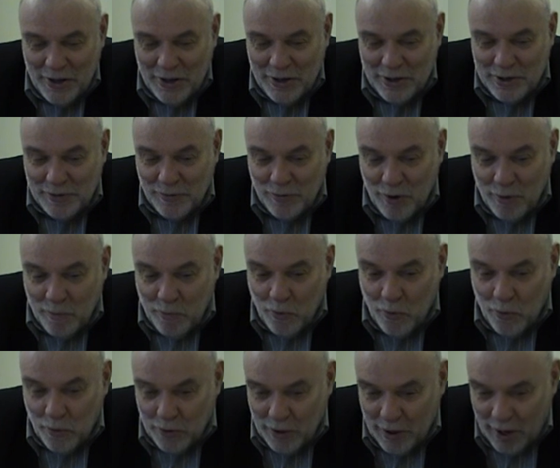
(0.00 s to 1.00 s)
свою
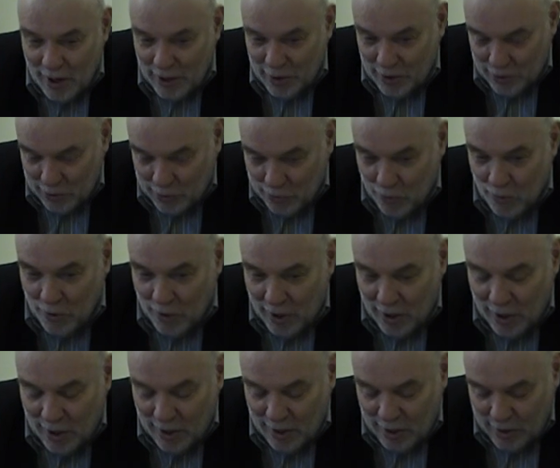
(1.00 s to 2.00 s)
эпоху на
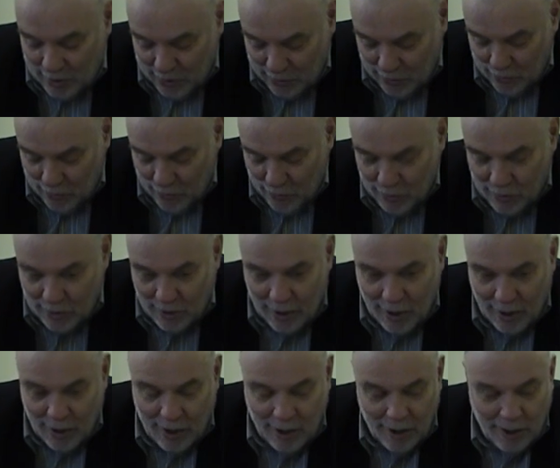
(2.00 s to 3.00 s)
сколько? Ну вот
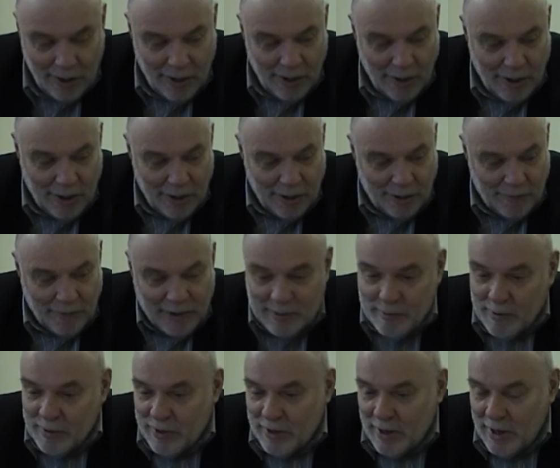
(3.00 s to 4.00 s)
на два с
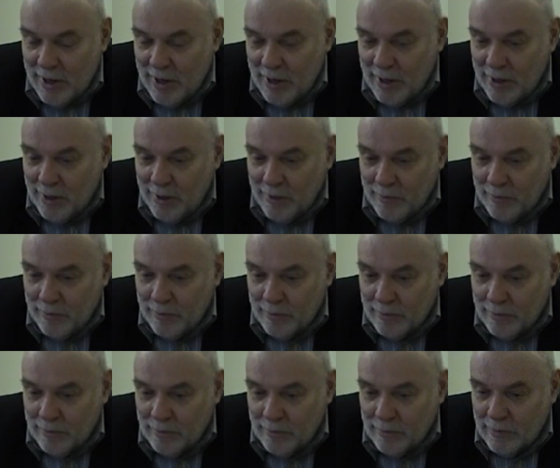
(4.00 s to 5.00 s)
половиной
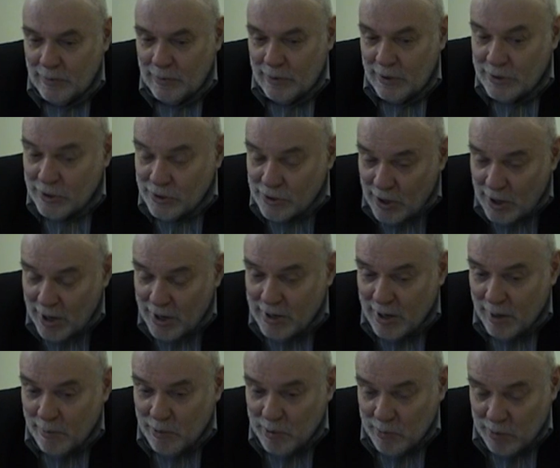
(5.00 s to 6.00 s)

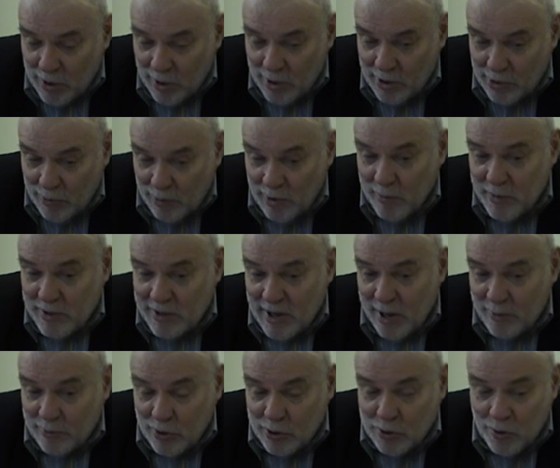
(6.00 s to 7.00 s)
тысячелетия, потому что сегодня мы
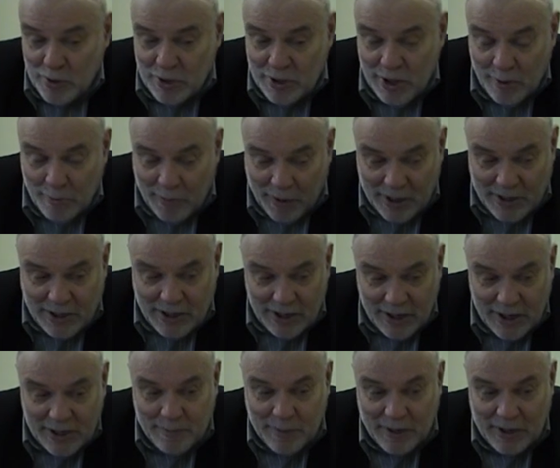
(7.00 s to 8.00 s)
знаем, что Солнце
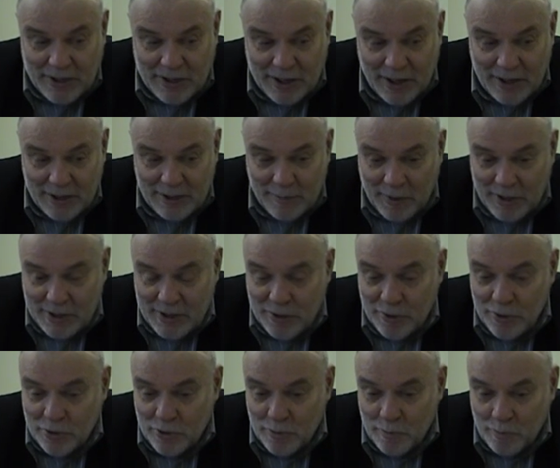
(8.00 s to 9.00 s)
есть процесс, процесс
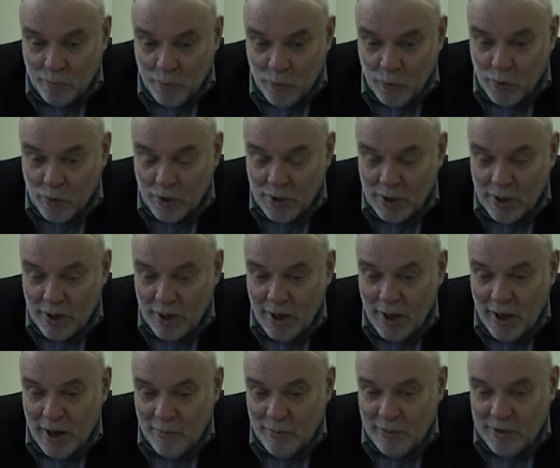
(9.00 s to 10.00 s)
очень бурный,
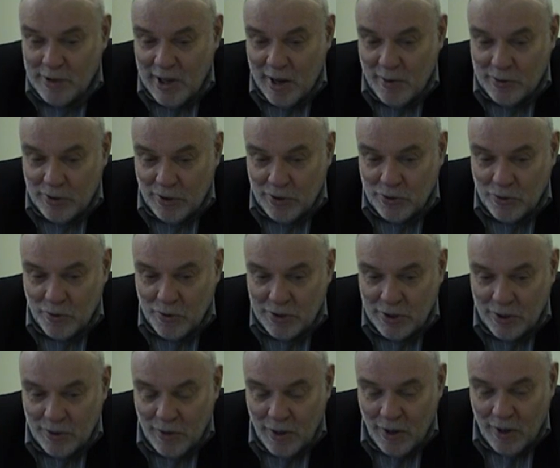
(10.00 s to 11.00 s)
мы знаем, что
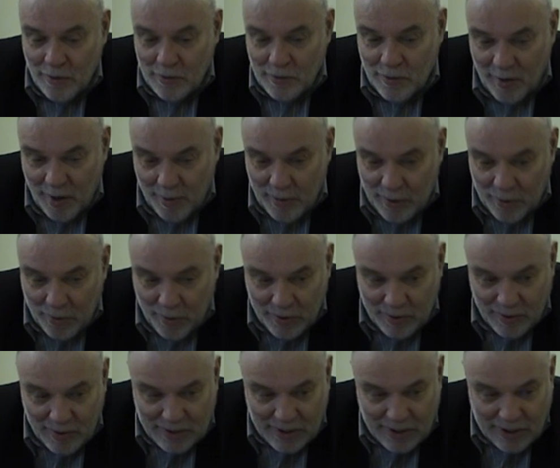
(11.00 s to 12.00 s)
Солнце все время
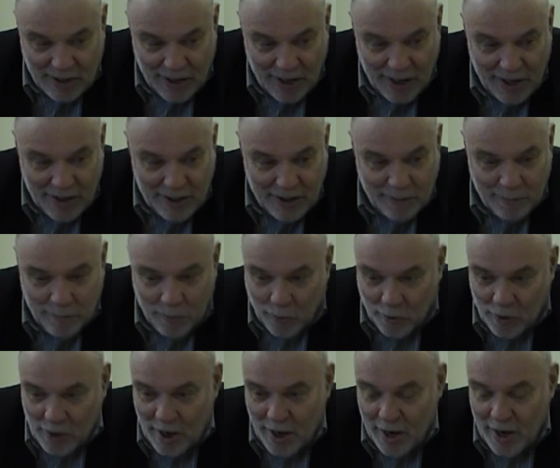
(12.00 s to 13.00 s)
находится в состоянии
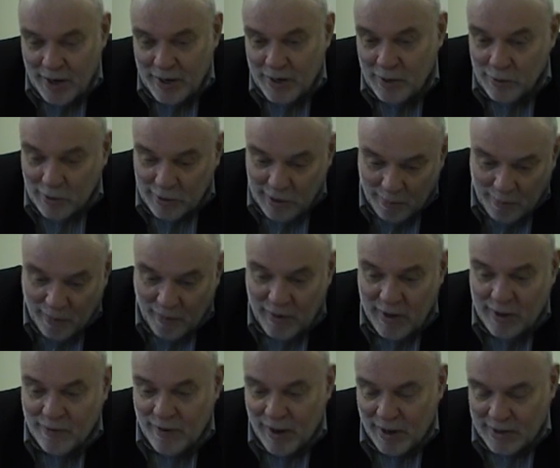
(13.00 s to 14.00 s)
бурления, ну там
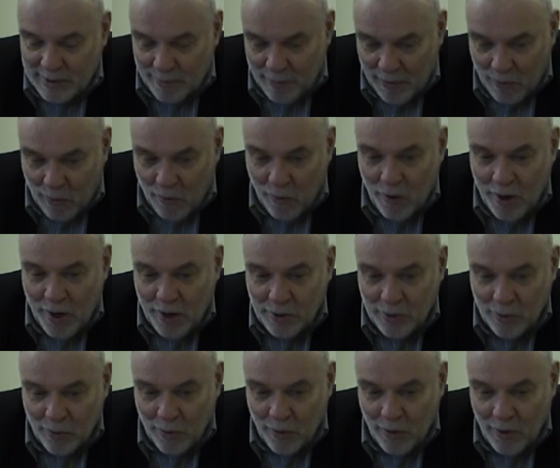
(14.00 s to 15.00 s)
бывает фаза покоя,
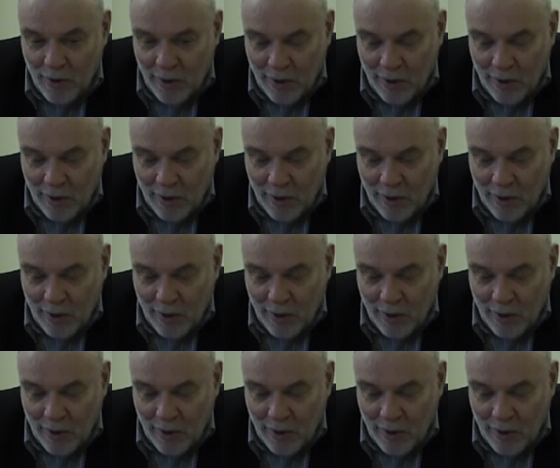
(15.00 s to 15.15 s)
но